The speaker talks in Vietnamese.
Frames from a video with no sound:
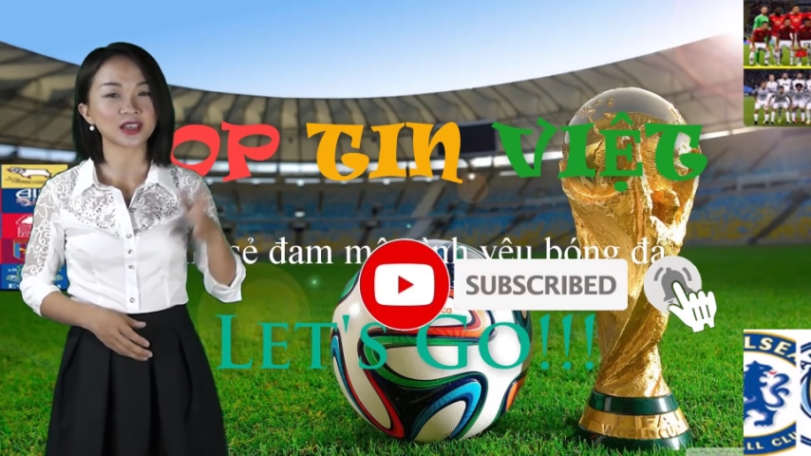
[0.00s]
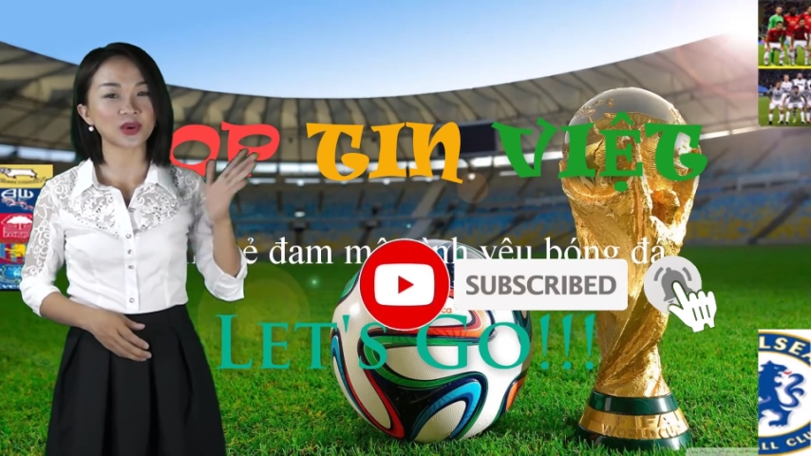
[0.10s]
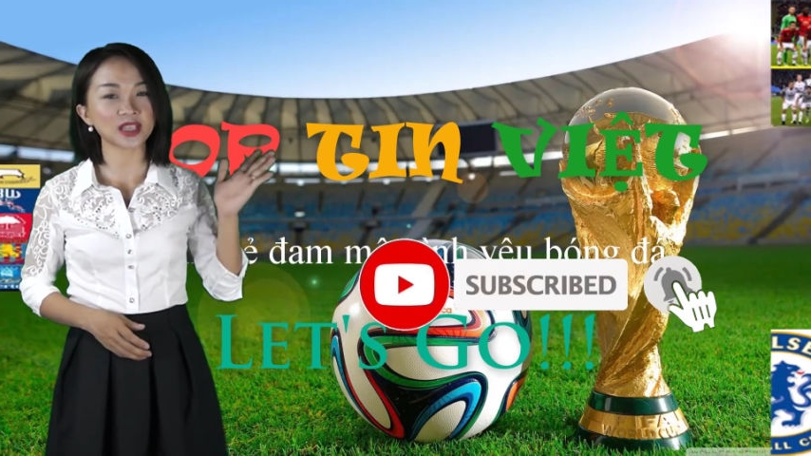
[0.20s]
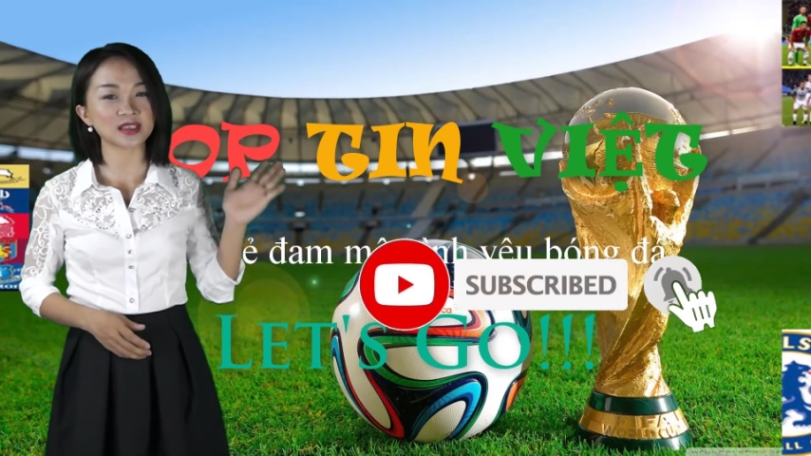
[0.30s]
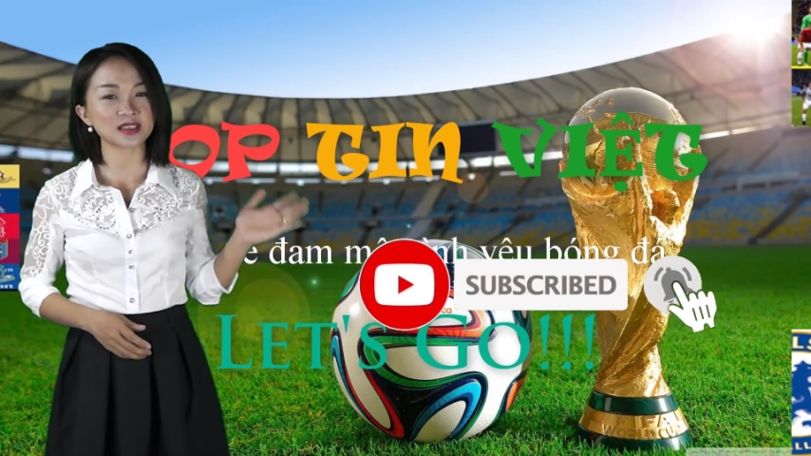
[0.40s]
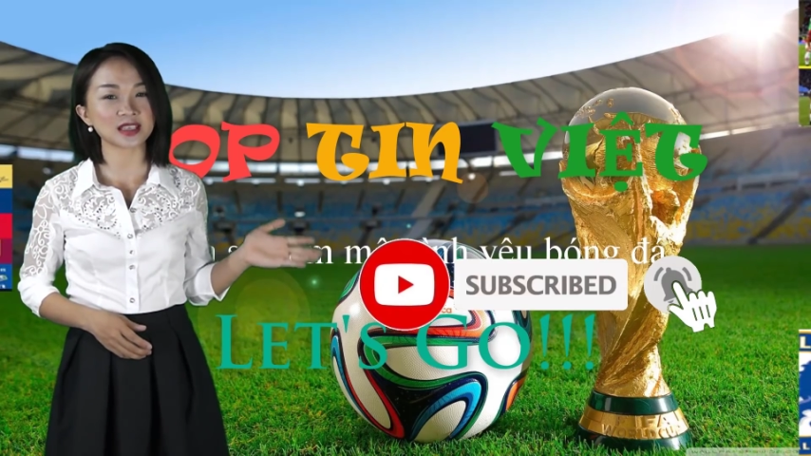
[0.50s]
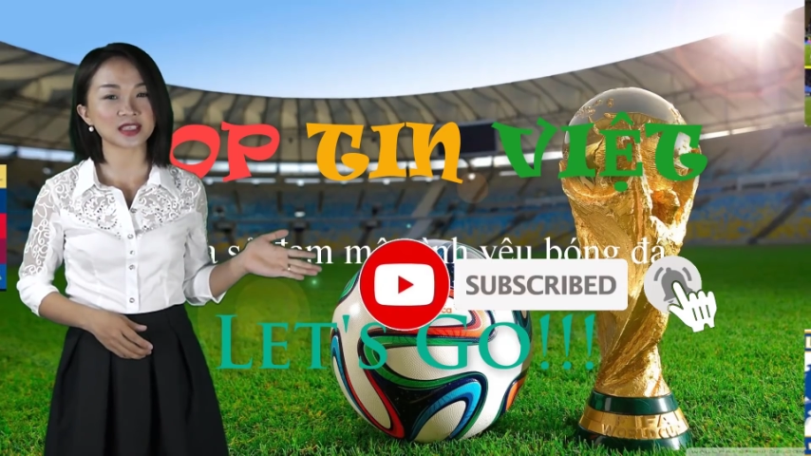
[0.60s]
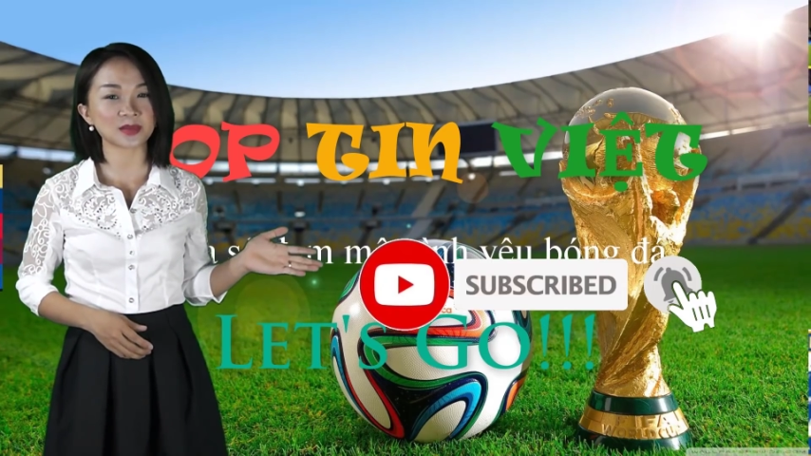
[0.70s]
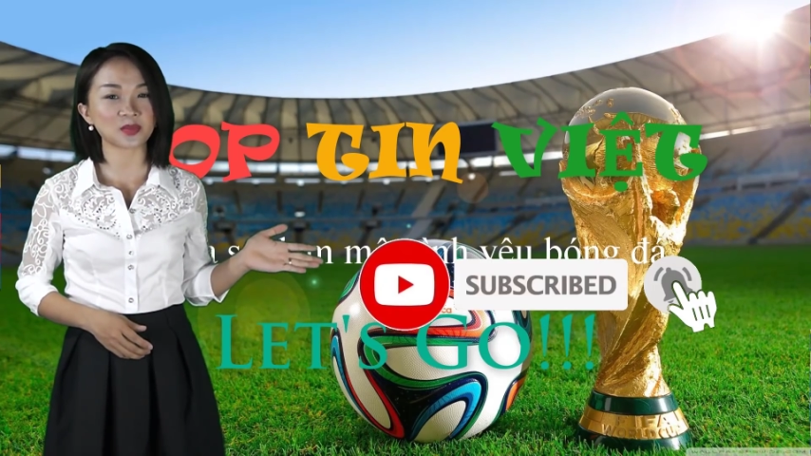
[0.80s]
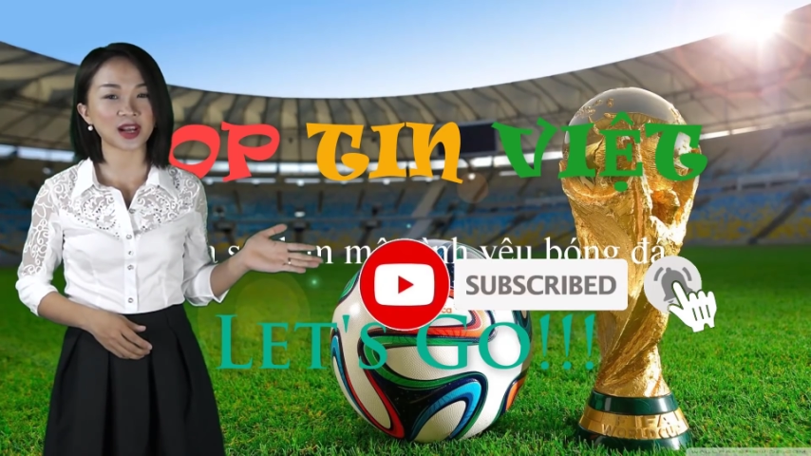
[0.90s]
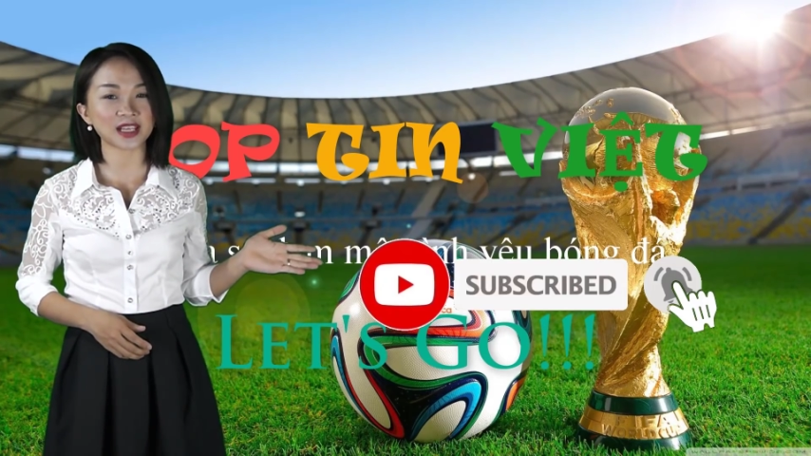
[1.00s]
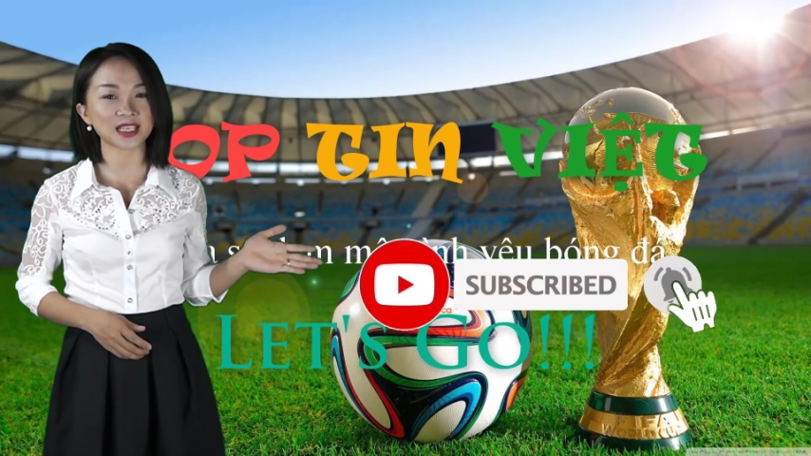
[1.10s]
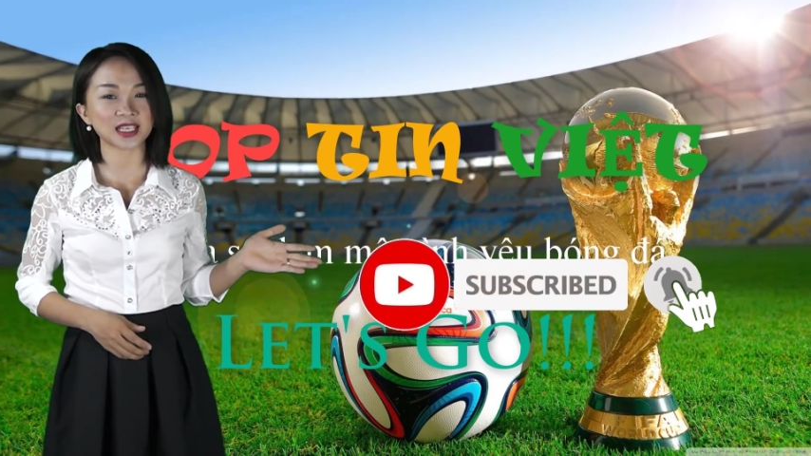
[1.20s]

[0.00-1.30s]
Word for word: đừng quên đến subscribe